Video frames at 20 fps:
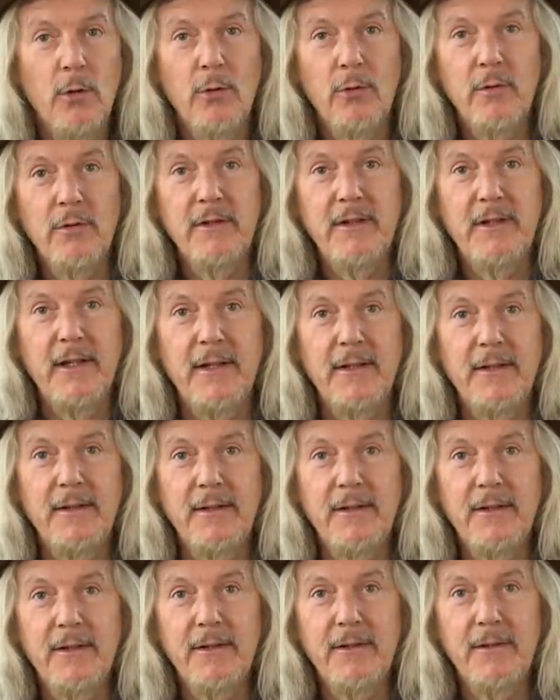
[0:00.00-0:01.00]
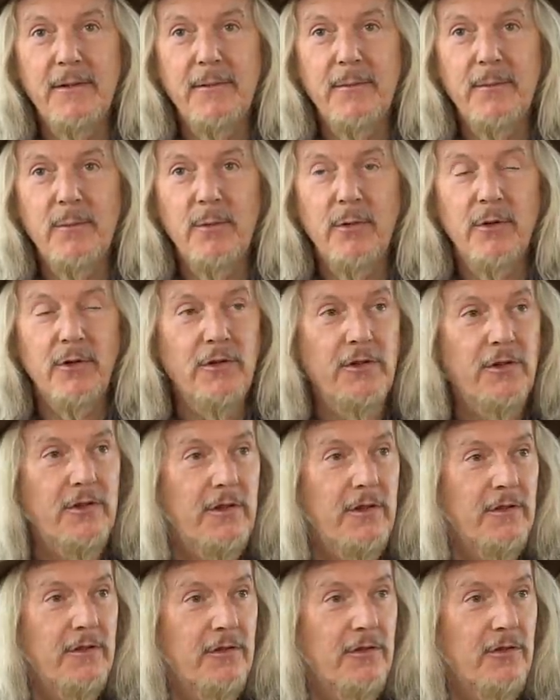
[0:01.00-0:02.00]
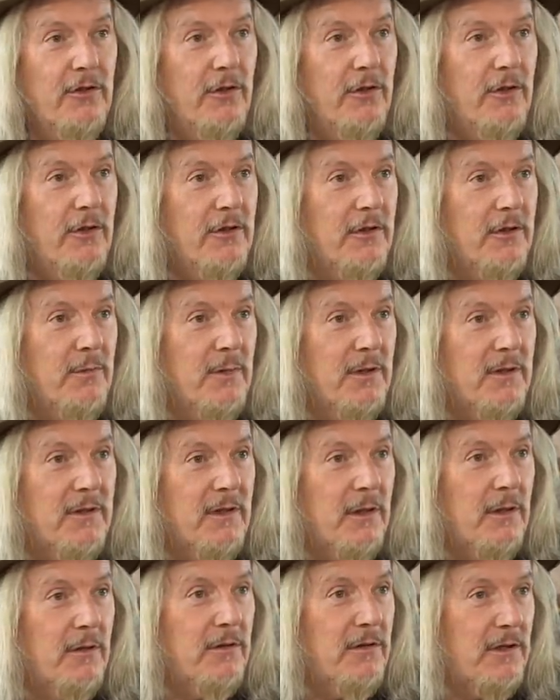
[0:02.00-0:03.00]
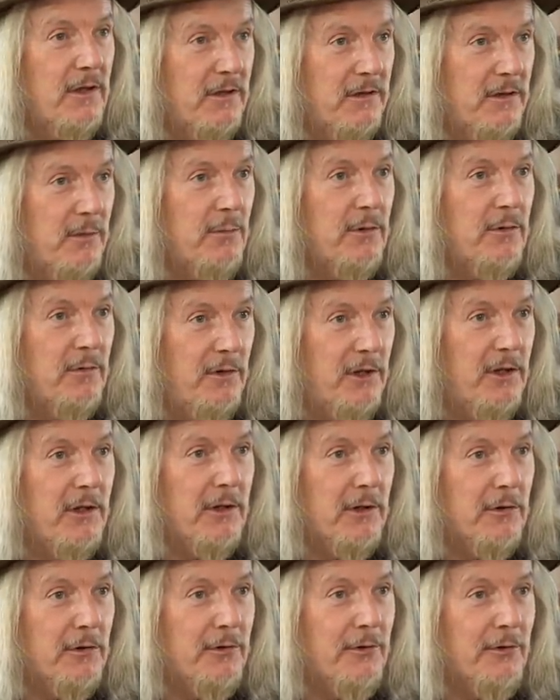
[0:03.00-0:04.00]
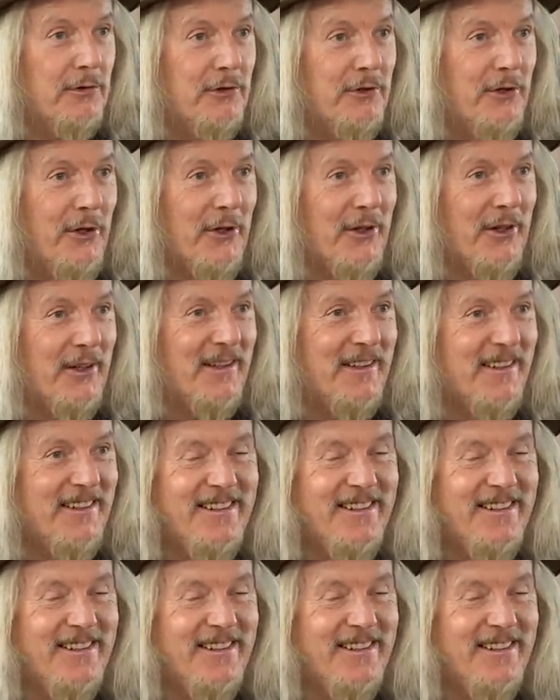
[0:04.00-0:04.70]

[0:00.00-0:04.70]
Und dann äh, bräuchte ich diese Steuer nicht mehr zahlen. Ich zahle ziemlich viel Kirchensteuer.